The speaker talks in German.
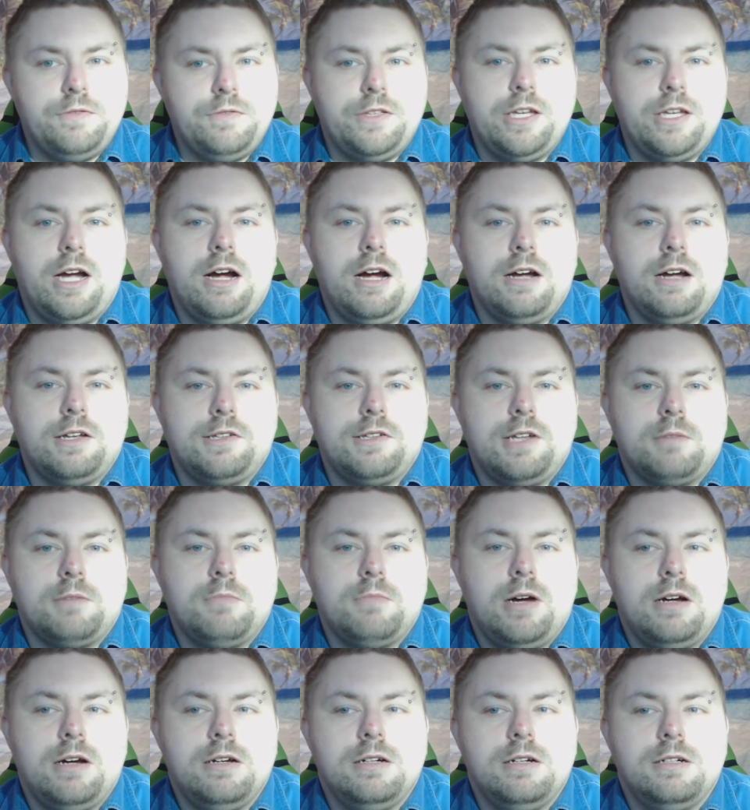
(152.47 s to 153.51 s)
ja, ich sag
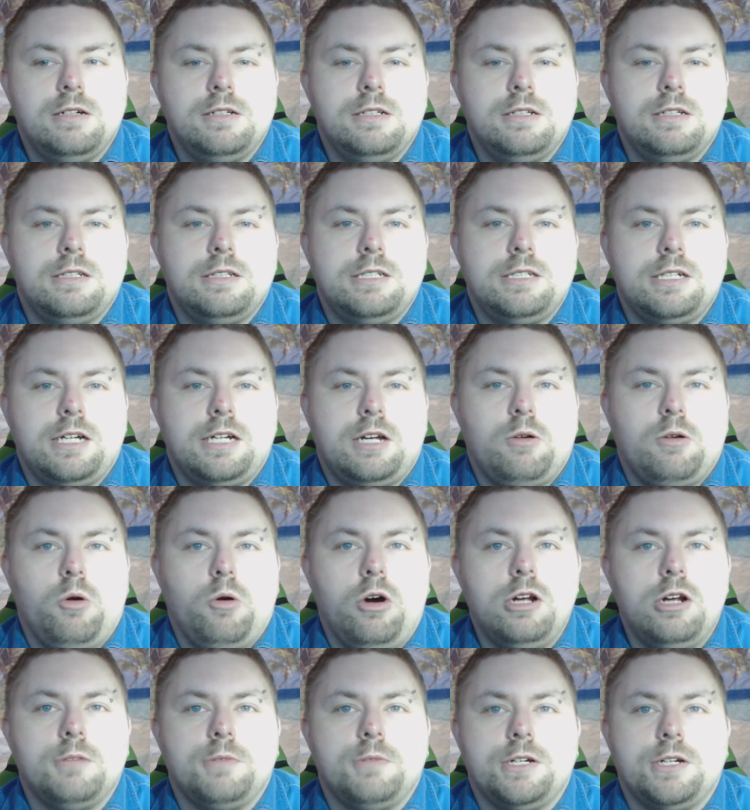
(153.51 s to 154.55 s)
mal, äh, die
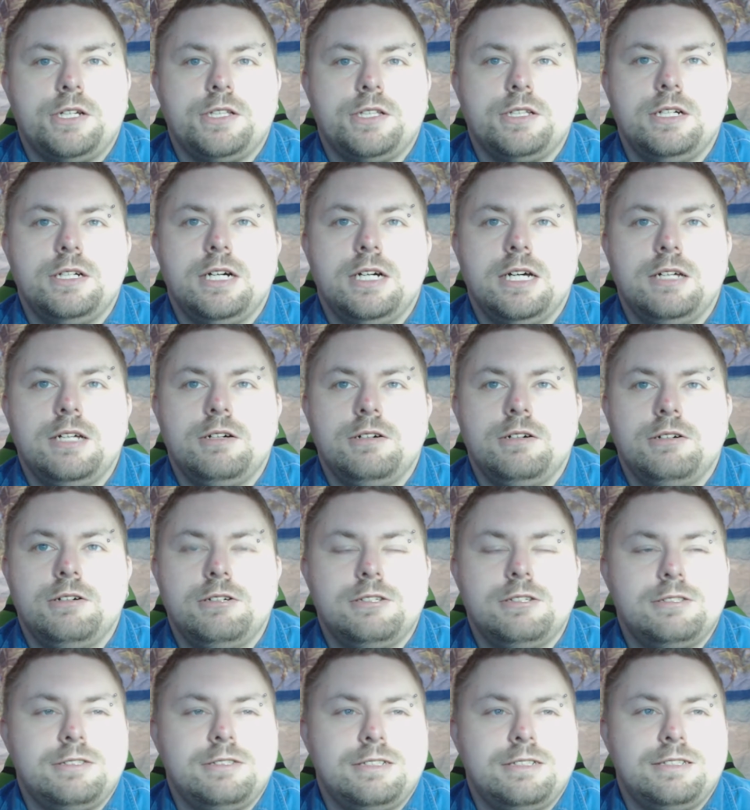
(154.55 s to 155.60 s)
Rekorde bricht. Ne? Also,
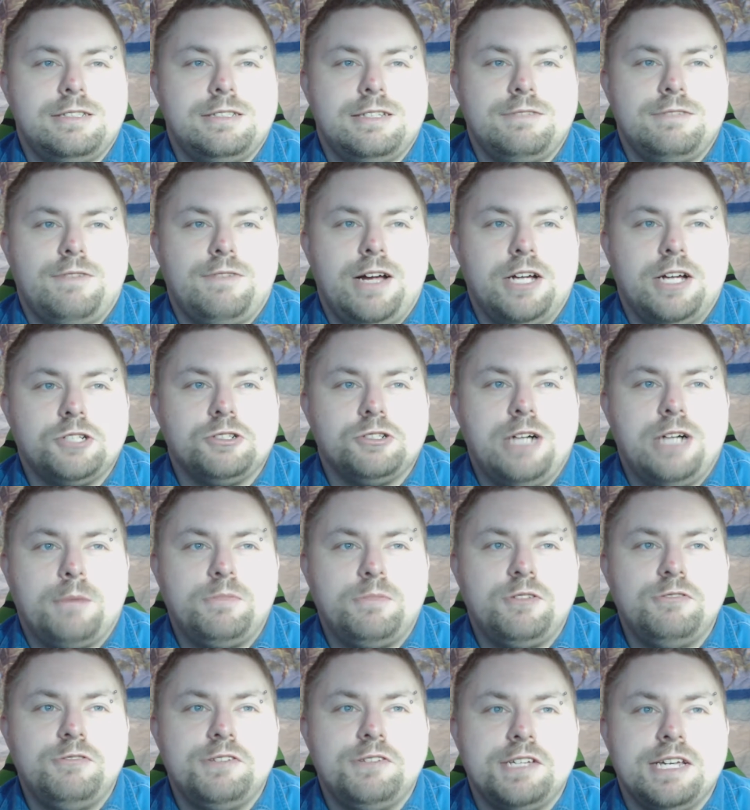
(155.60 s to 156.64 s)
das war ja schon
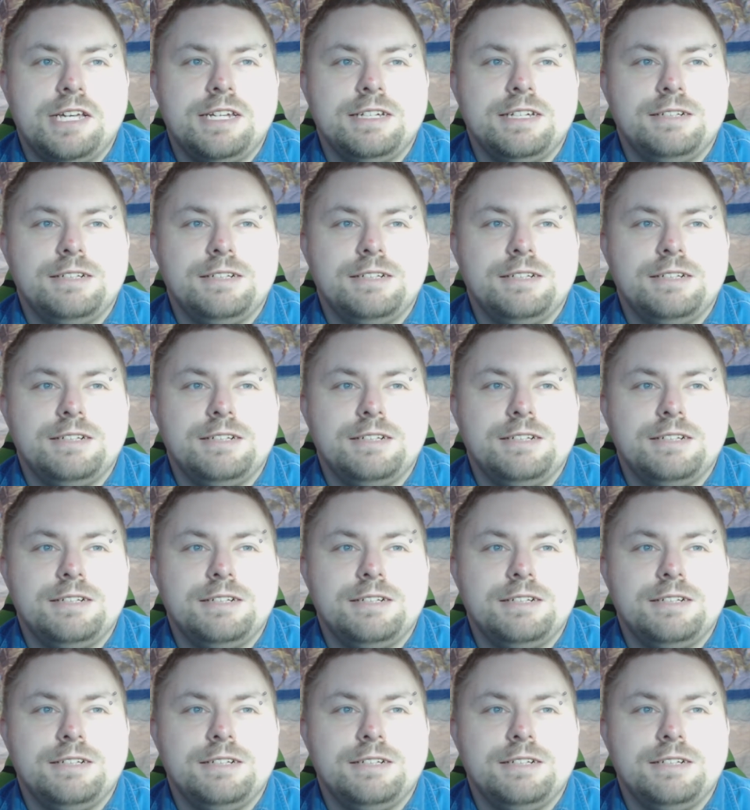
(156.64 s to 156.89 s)
abzusehen.